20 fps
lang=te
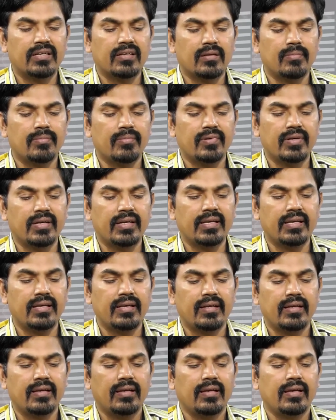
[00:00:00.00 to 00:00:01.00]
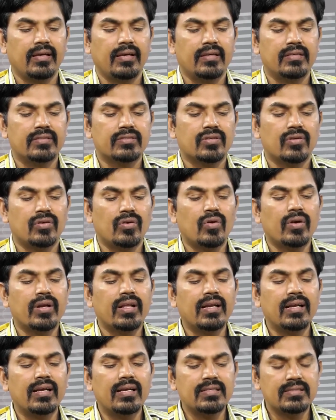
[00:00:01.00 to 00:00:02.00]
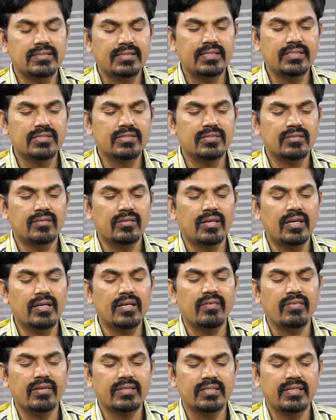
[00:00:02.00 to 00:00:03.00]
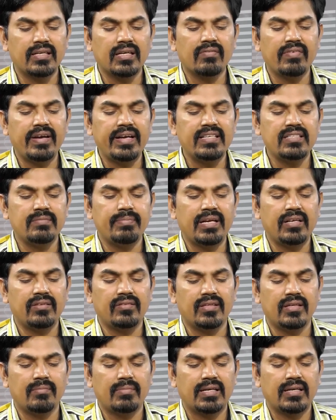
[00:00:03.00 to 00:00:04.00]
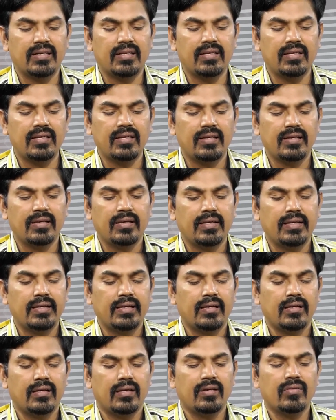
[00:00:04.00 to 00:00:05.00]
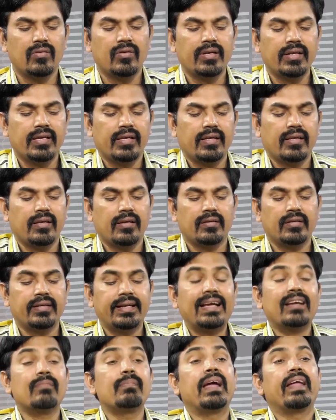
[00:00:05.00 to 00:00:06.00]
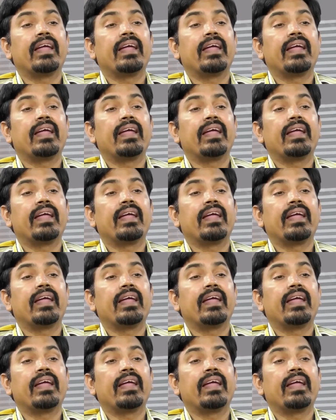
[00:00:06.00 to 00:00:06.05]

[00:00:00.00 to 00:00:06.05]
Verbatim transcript: పాటు కలుపుకుంటే సో టోటల్గా సిక్స్ అంటే చిన్నగా వెయిటేజ్ పెరుగుతుంది అనమాట ఇంకోటి టెక్